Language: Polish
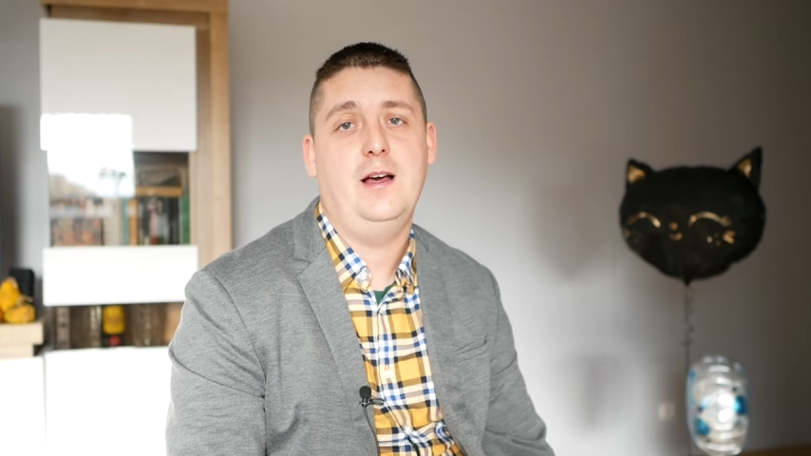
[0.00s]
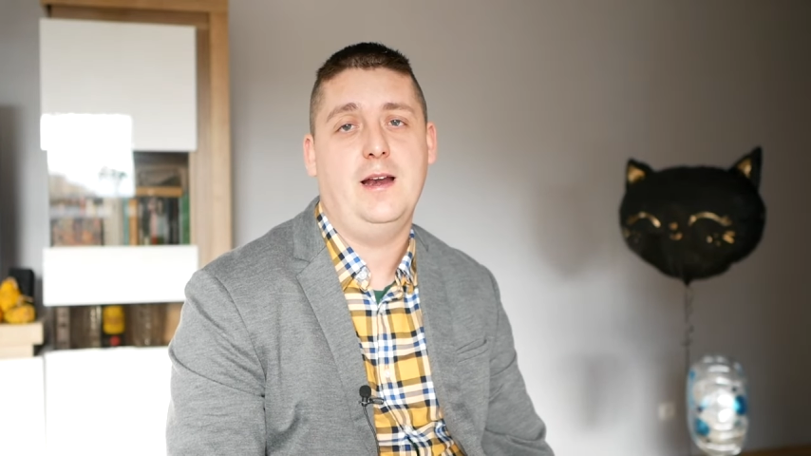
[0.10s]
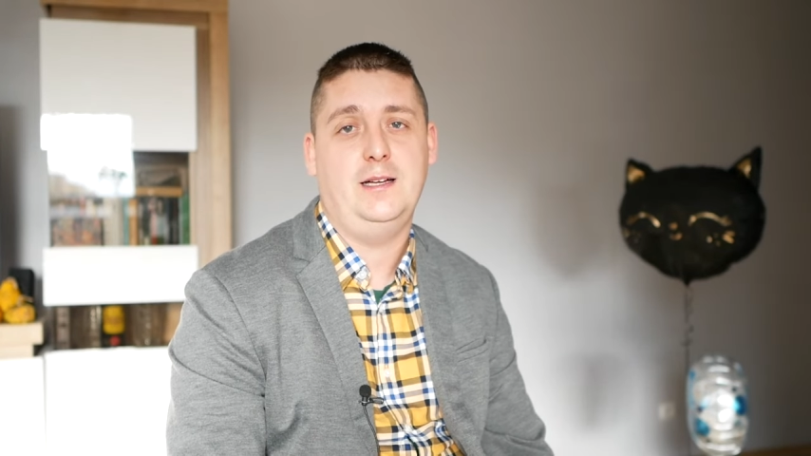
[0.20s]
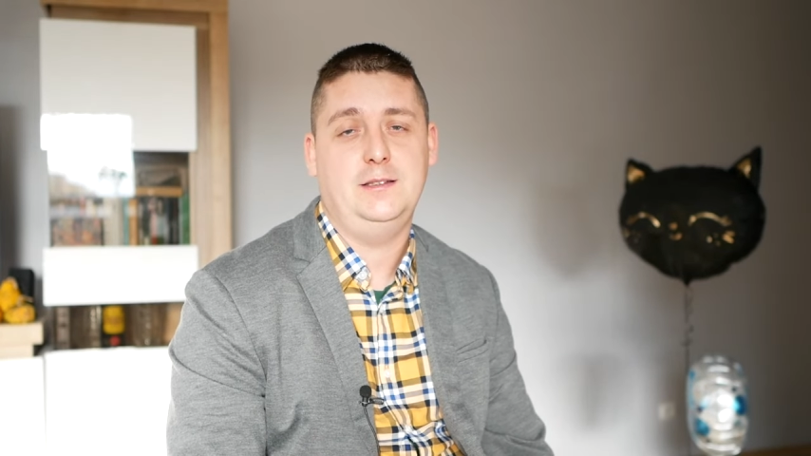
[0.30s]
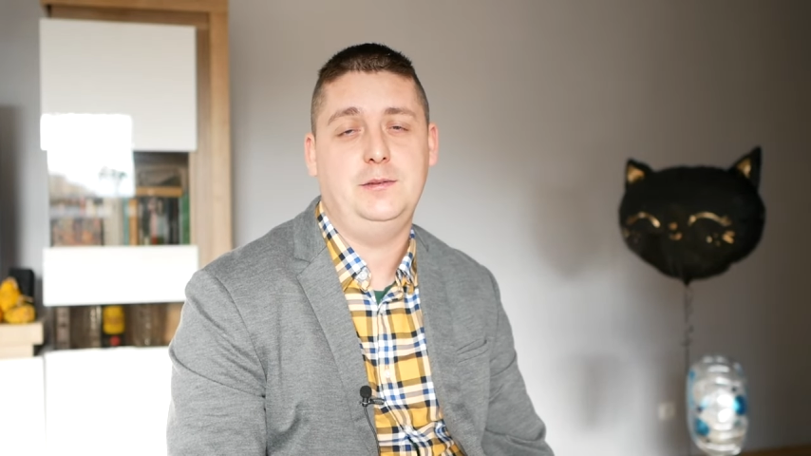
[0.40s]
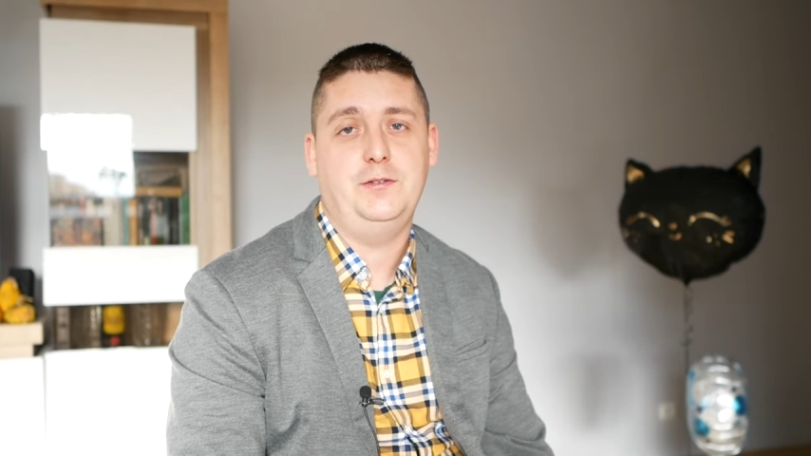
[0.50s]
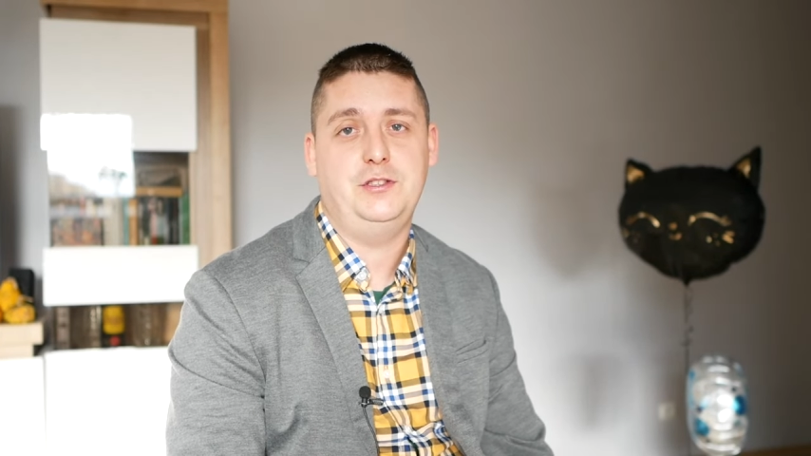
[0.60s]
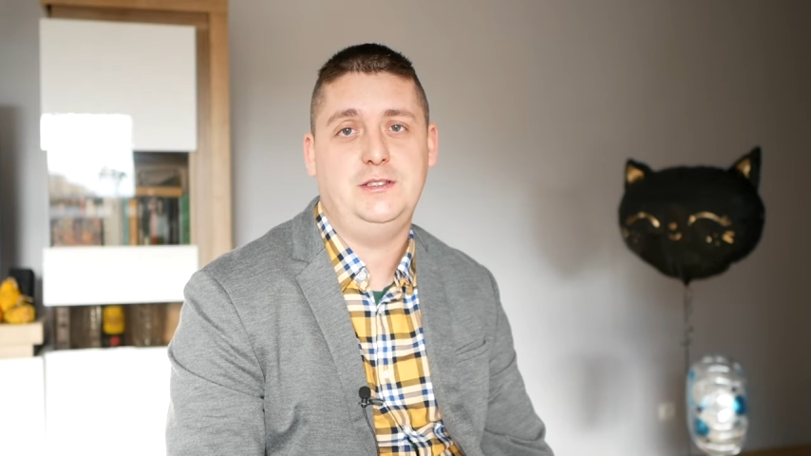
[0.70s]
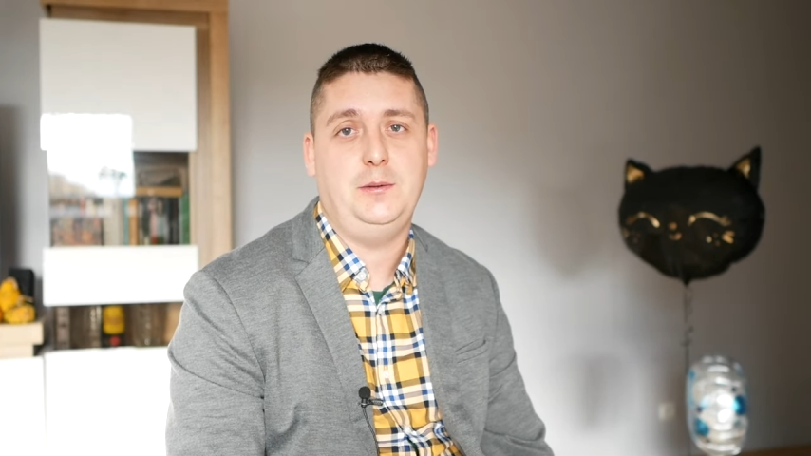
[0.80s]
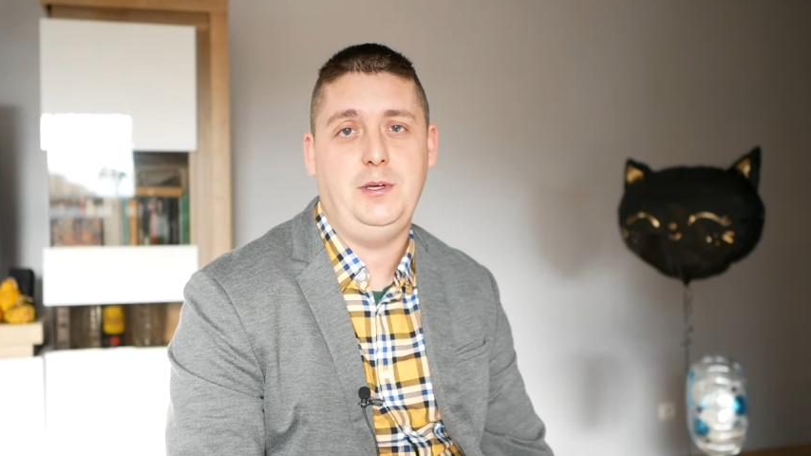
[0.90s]
razem ze
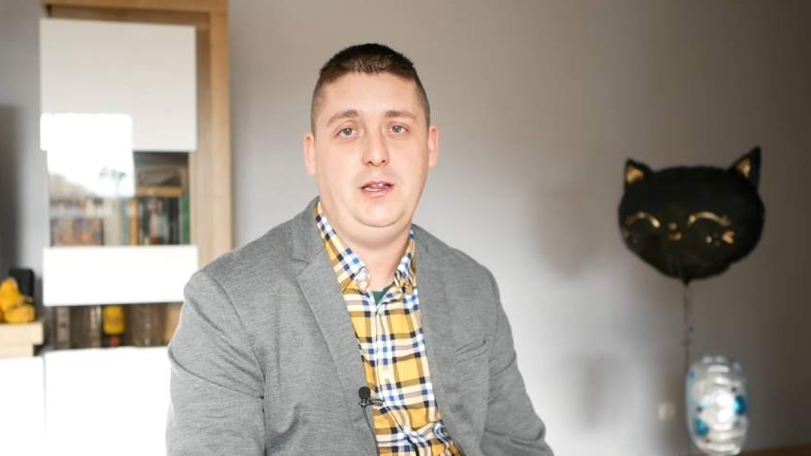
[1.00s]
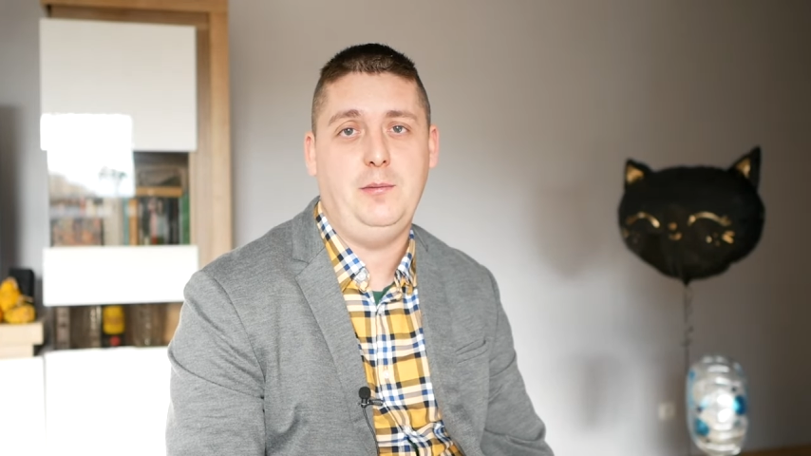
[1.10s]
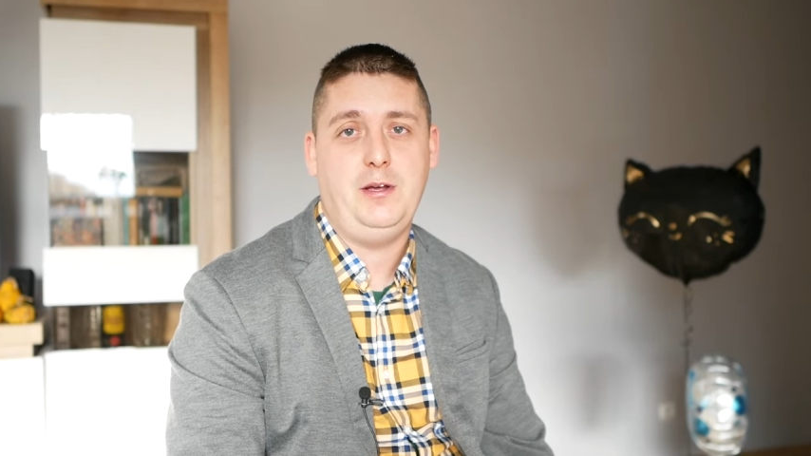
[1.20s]
wszystkimi innymi